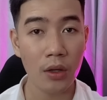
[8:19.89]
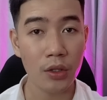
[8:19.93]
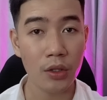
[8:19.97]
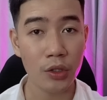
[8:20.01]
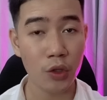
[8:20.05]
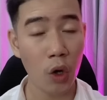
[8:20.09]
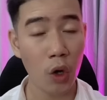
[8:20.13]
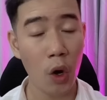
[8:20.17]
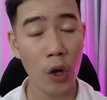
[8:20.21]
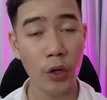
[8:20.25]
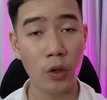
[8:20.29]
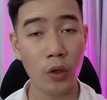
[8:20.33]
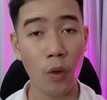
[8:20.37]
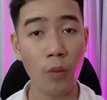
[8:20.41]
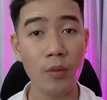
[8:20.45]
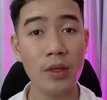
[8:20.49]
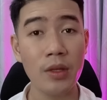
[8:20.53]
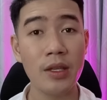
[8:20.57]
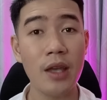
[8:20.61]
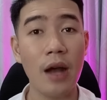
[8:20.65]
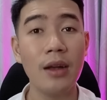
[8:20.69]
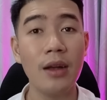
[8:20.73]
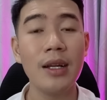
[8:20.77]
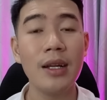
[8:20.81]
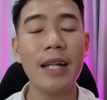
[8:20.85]
rồi
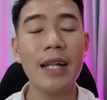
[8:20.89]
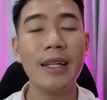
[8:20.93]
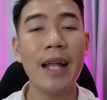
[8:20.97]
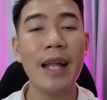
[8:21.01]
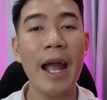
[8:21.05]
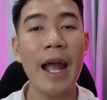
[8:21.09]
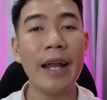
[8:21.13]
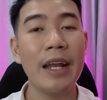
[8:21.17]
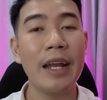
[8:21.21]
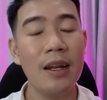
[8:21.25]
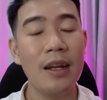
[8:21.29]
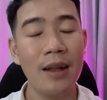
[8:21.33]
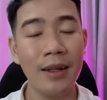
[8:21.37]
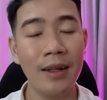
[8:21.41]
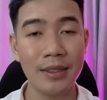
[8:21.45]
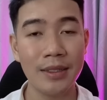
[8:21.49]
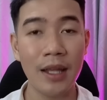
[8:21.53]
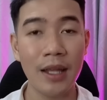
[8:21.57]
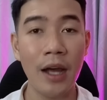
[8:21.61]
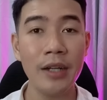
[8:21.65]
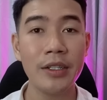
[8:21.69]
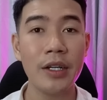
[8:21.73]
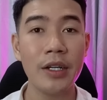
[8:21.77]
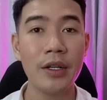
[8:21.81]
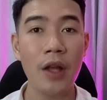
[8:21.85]
cũng dẫn anh hai đi lên
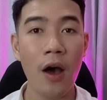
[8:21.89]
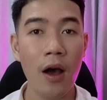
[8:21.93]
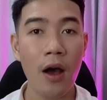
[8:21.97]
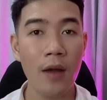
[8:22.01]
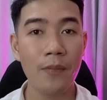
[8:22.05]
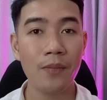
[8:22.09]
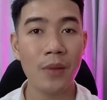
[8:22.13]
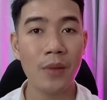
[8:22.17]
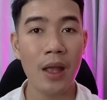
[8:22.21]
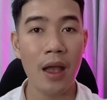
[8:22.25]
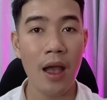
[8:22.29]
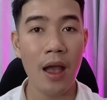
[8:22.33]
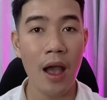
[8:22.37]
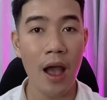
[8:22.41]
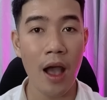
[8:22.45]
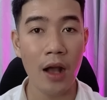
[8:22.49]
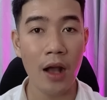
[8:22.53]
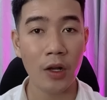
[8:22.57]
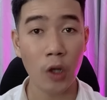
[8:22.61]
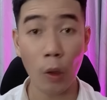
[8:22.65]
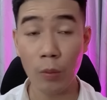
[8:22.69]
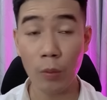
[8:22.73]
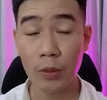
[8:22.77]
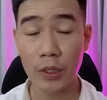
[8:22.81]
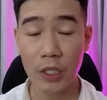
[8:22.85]
tới trên đó
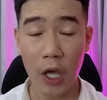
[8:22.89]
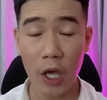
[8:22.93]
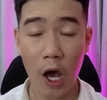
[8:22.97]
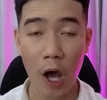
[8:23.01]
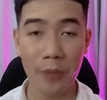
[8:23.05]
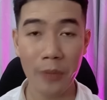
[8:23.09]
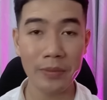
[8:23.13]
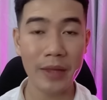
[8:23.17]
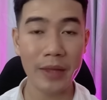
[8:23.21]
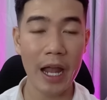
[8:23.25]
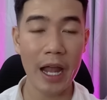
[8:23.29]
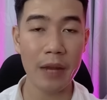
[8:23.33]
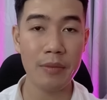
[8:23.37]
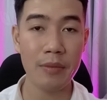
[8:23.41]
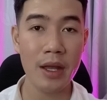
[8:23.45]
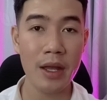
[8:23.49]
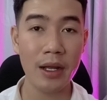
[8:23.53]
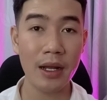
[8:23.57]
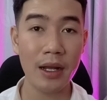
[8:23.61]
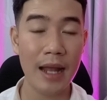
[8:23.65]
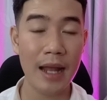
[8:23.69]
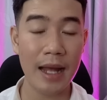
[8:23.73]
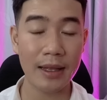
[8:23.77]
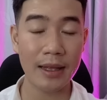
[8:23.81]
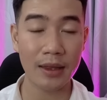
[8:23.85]
cũng cho ông thầy biết
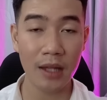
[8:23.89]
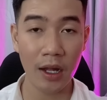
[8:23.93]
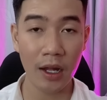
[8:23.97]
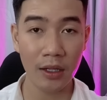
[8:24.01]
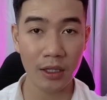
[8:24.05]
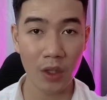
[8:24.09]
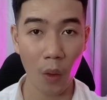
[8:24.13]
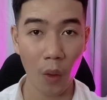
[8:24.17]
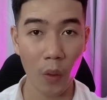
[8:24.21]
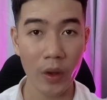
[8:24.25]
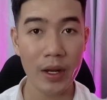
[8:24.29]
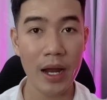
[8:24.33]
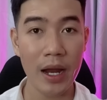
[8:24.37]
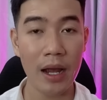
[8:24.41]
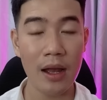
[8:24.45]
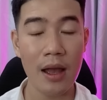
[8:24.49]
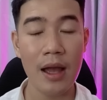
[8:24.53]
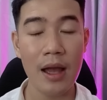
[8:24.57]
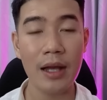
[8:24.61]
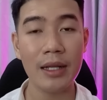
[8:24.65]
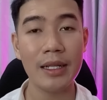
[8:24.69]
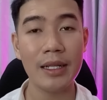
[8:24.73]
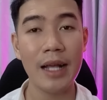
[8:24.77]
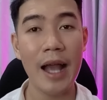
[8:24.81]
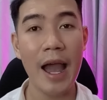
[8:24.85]
là tên tuổi nè
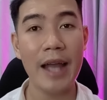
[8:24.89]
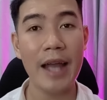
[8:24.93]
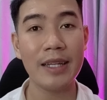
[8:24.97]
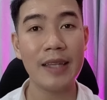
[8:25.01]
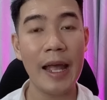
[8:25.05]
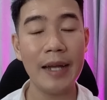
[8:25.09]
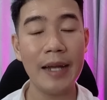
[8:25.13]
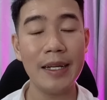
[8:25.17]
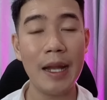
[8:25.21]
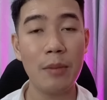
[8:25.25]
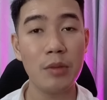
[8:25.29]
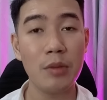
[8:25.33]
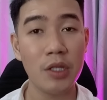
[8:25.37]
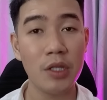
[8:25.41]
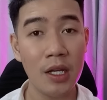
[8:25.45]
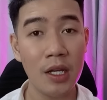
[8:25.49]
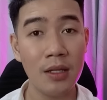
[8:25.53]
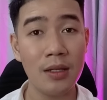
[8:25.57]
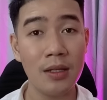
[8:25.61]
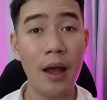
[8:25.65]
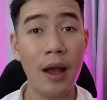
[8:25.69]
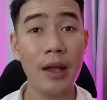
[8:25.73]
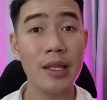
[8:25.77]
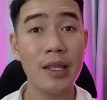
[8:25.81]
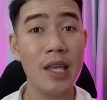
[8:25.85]
ngày tháng năm
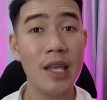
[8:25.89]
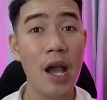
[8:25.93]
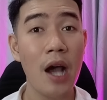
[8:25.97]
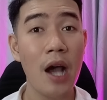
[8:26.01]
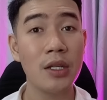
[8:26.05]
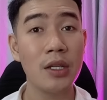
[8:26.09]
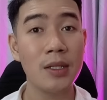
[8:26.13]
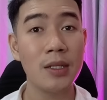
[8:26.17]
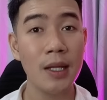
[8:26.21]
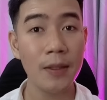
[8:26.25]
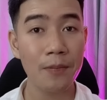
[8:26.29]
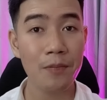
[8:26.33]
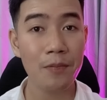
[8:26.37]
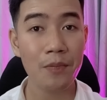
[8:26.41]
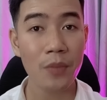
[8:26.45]
sinh giờ sinh